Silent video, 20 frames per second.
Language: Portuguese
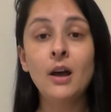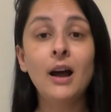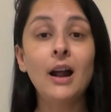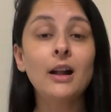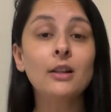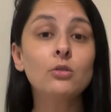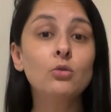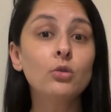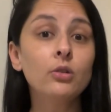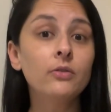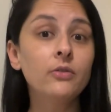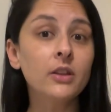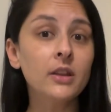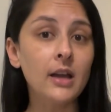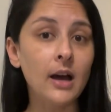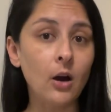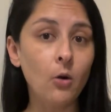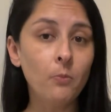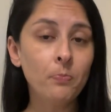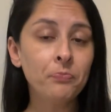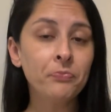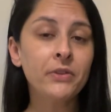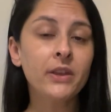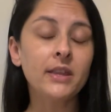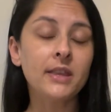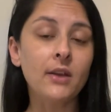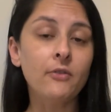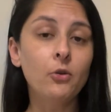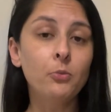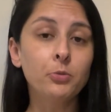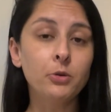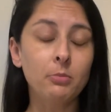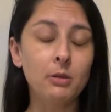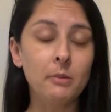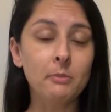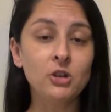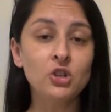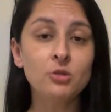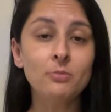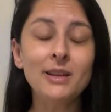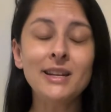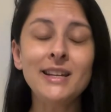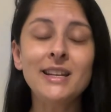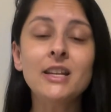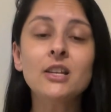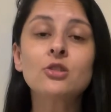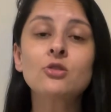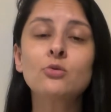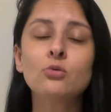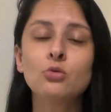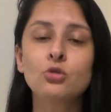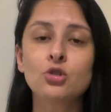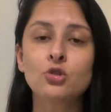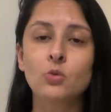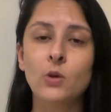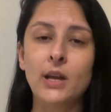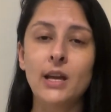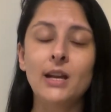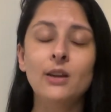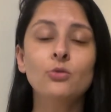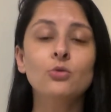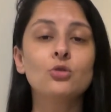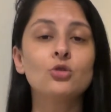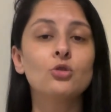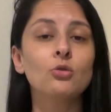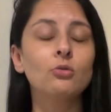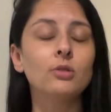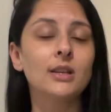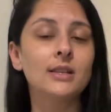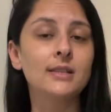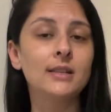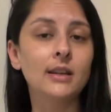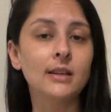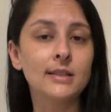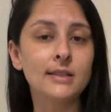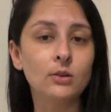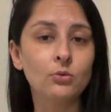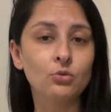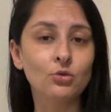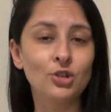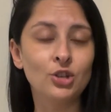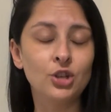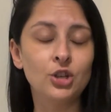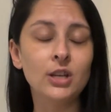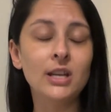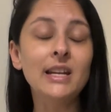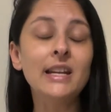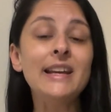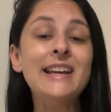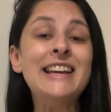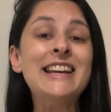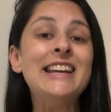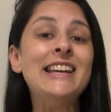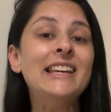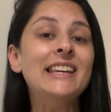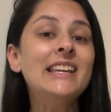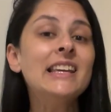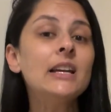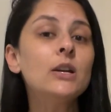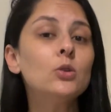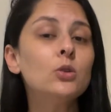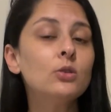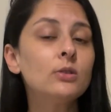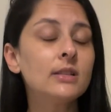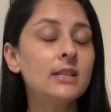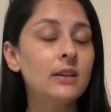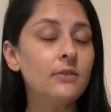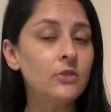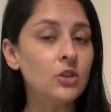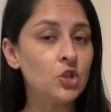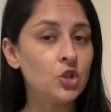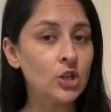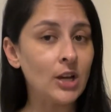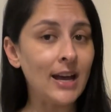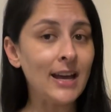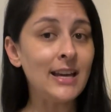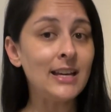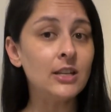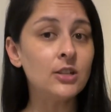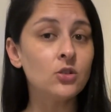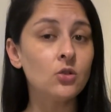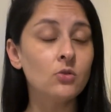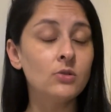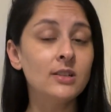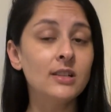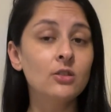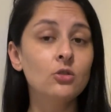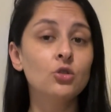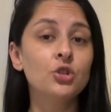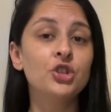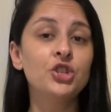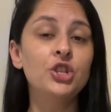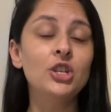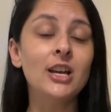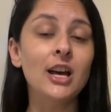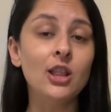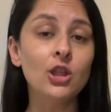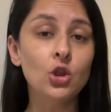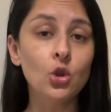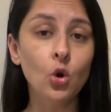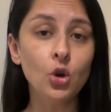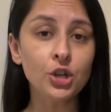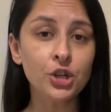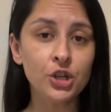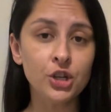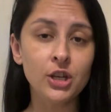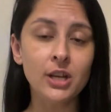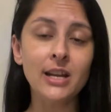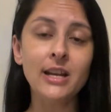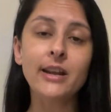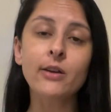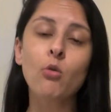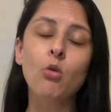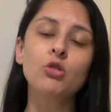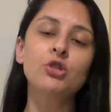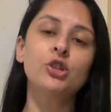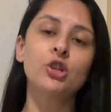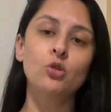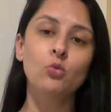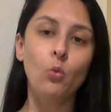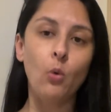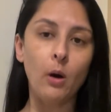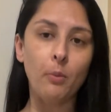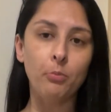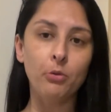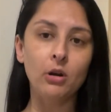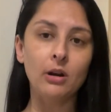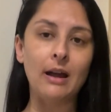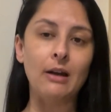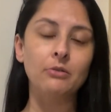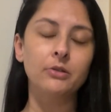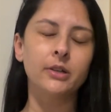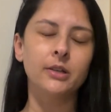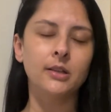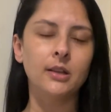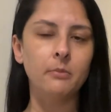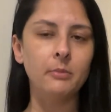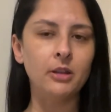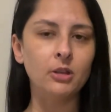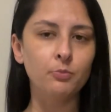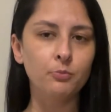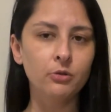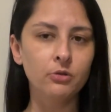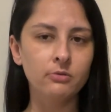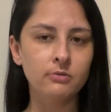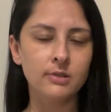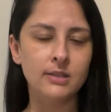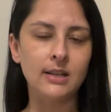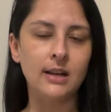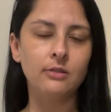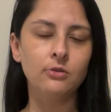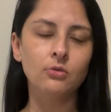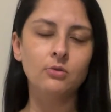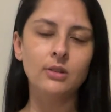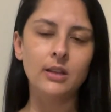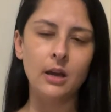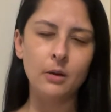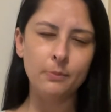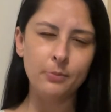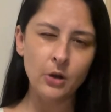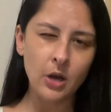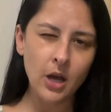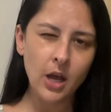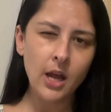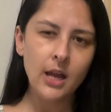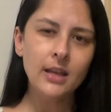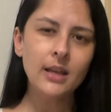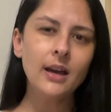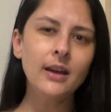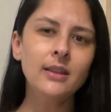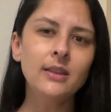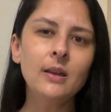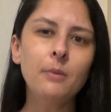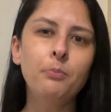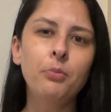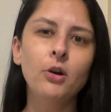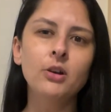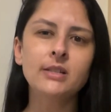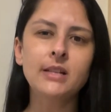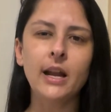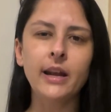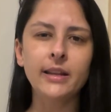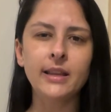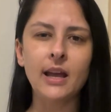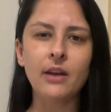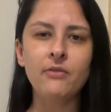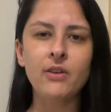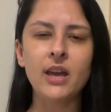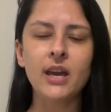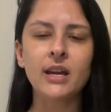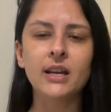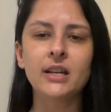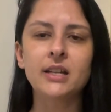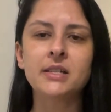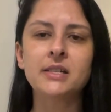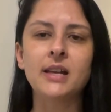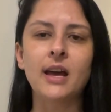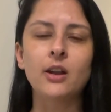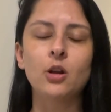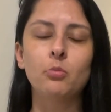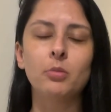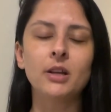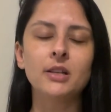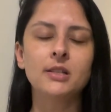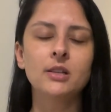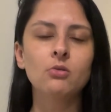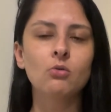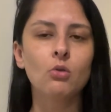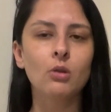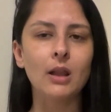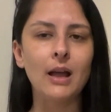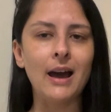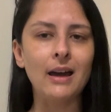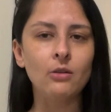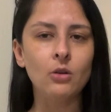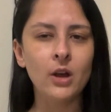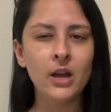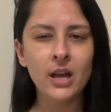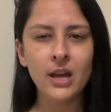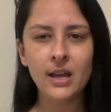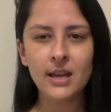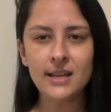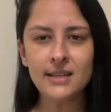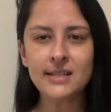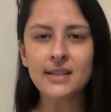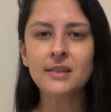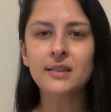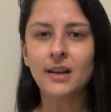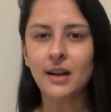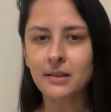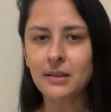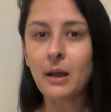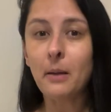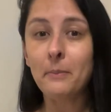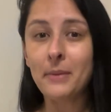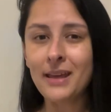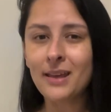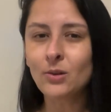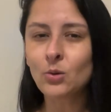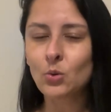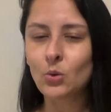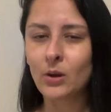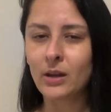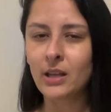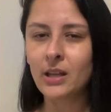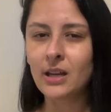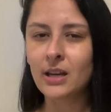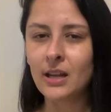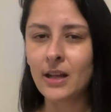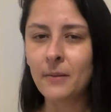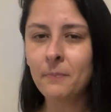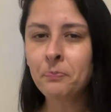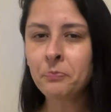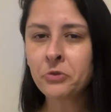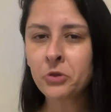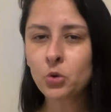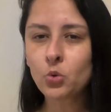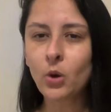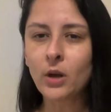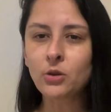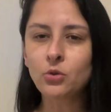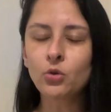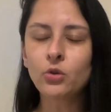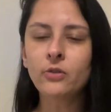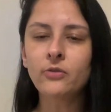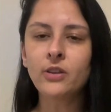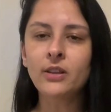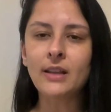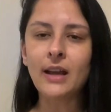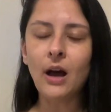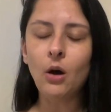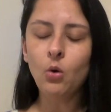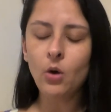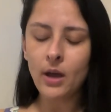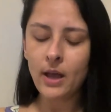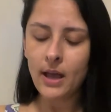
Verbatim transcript: Arthur Vidal, que teve um problema de menisco no joelho no jogo da seleção do Chile, inclusive já realizou cirurgia no Chile ele continua por lá o tratamento por um certo tempo e aí depois ele deve regressar ao Brasil. Claro, esse tratamento aí, né, do Arturo Vidal